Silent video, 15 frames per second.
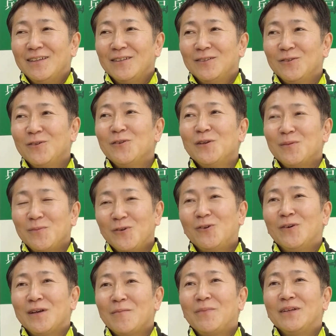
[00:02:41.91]
それより
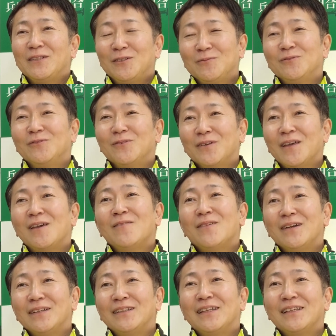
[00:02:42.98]
もやっぱり自分の競
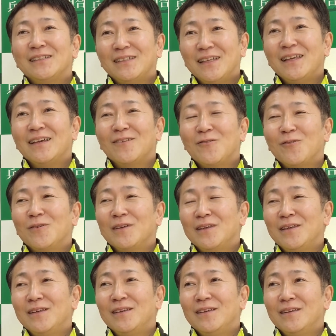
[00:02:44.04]
馬に徹してこう
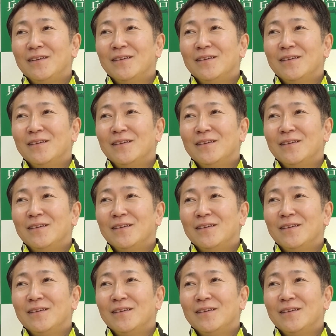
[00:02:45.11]
いい